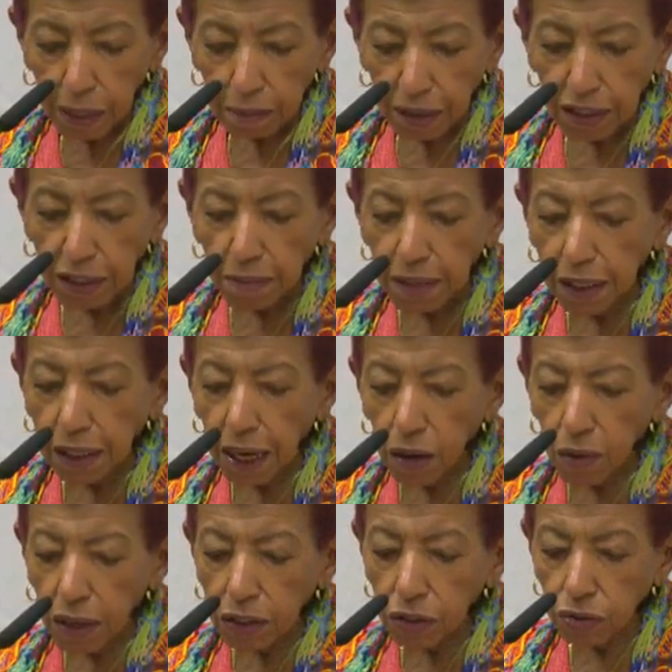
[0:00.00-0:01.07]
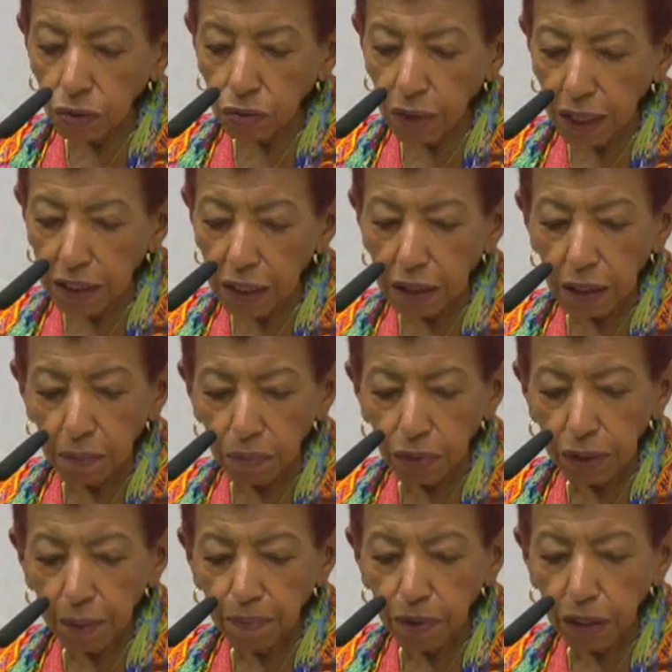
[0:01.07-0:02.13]
Mas também trago o assunto a essa
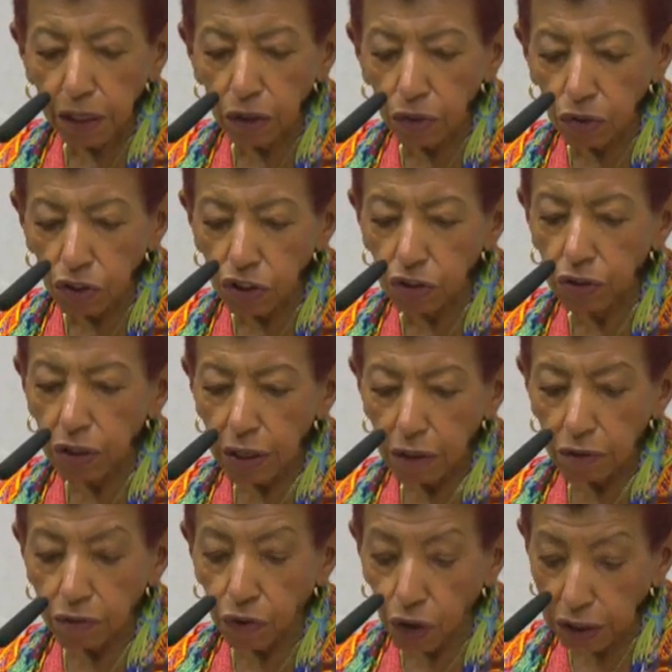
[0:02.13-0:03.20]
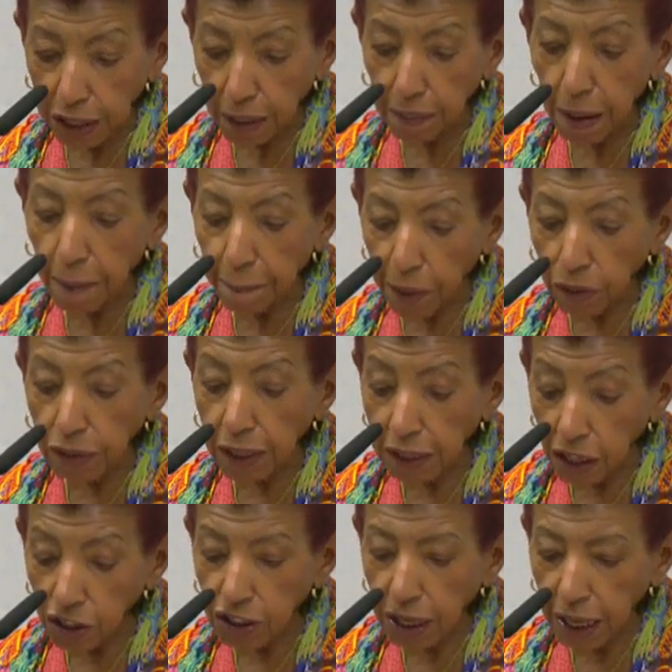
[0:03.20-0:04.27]
tribuna porque hoje volta a pauta
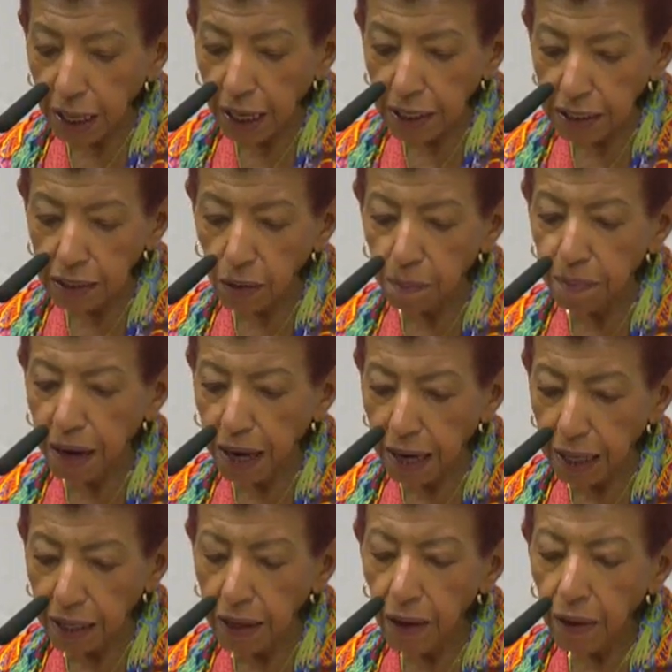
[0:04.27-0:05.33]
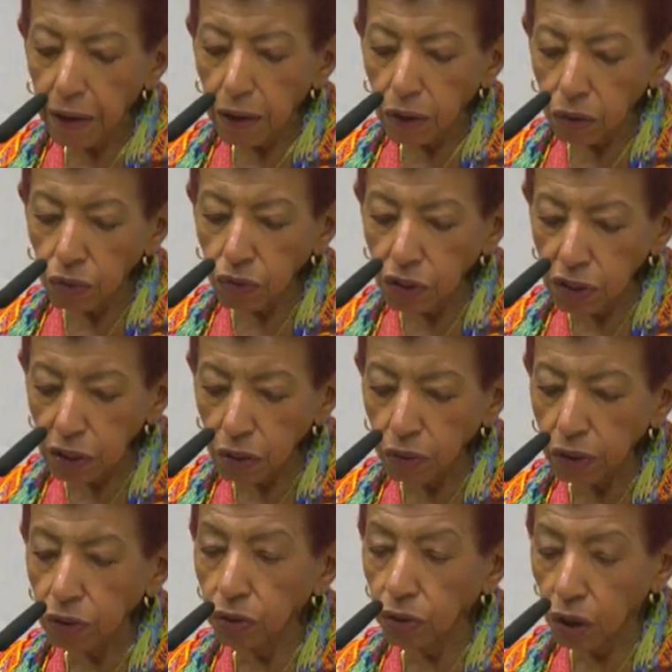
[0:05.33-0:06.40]
desta casa, o PL
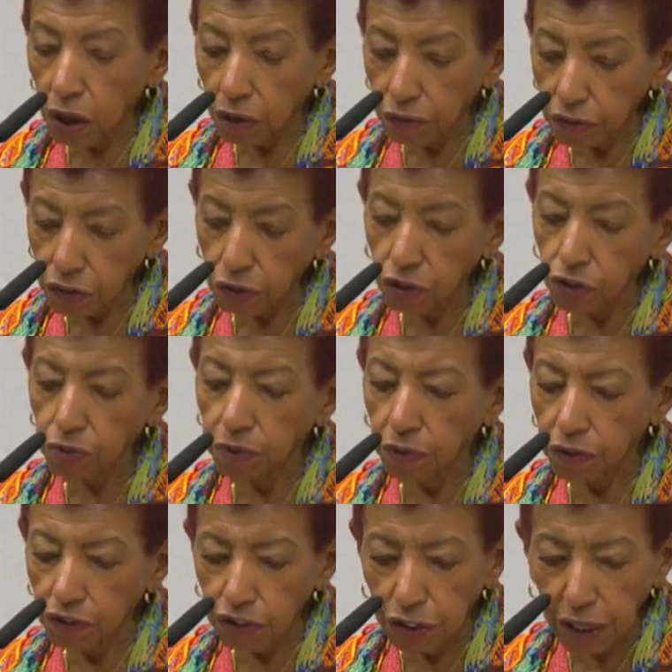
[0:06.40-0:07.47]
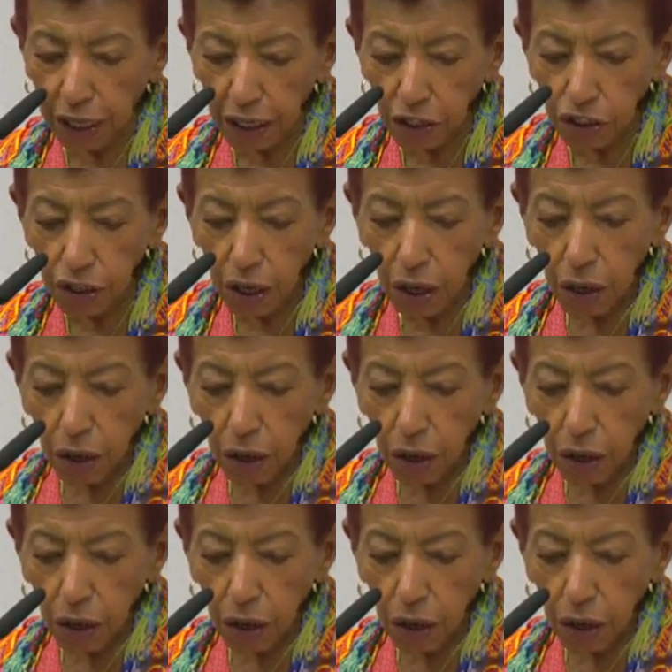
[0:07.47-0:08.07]
1589 de 2023,